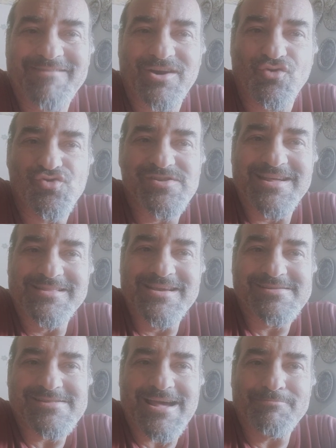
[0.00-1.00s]
Leverkusen
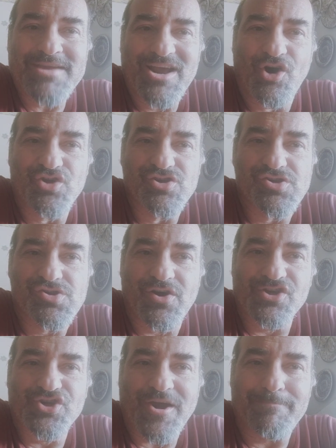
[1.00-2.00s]
di Xabi
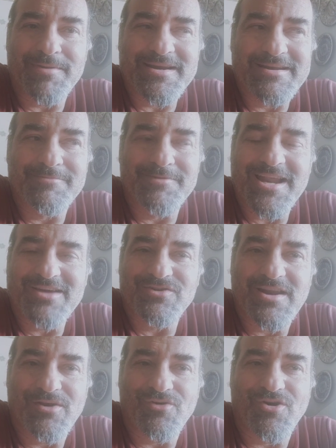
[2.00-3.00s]
Alonso, che ci ha appena
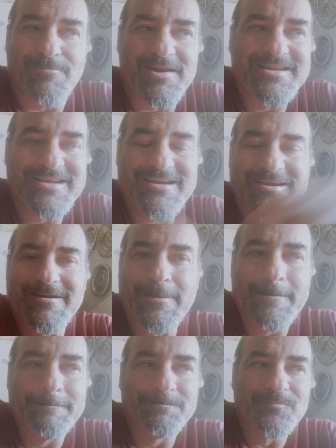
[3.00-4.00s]
eliminato dall'Europa League,